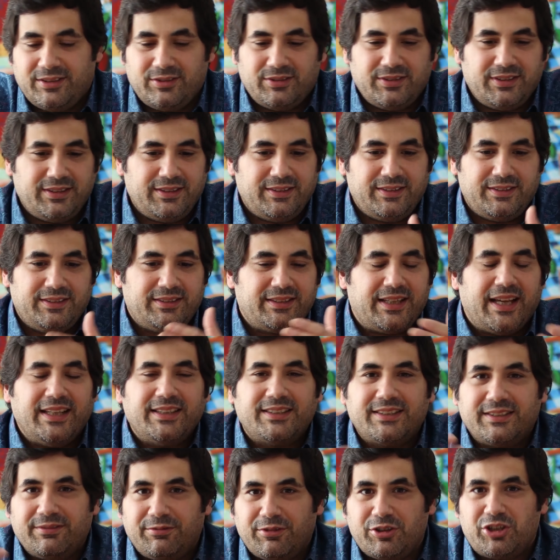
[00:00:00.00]
Also das
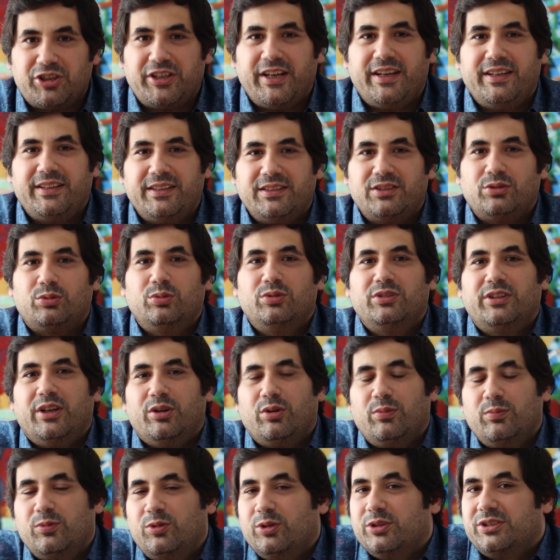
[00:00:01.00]
ganze Verständnis
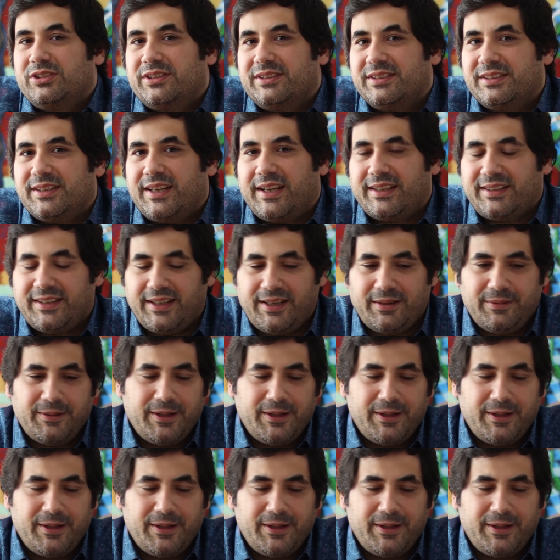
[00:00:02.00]
rundherum, kurz gesagt,